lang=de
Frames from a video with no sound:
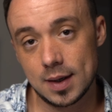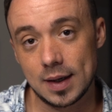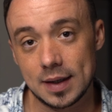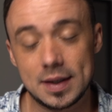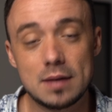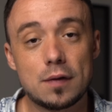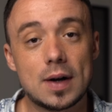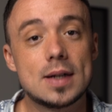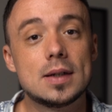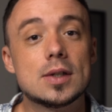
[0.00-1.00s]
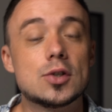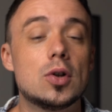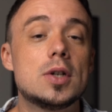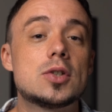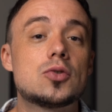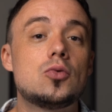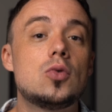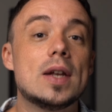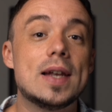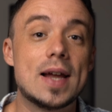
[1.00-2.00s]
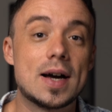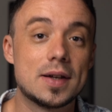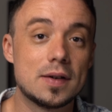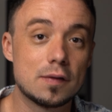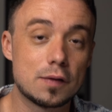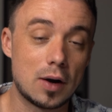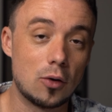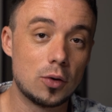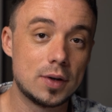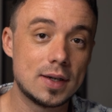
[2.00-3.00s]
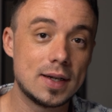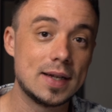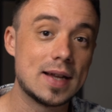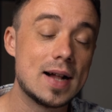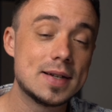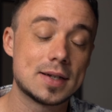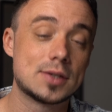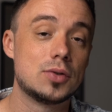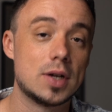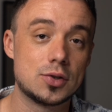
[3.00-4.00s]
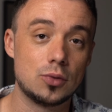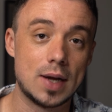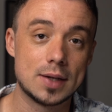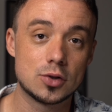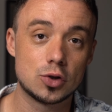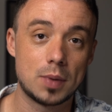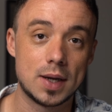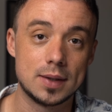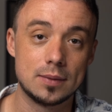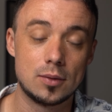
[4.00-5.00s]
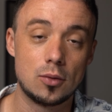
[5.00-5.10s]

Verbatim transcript: In dem Fall solltest du lernen, Frauen in Alltagssituationen anzusprechen.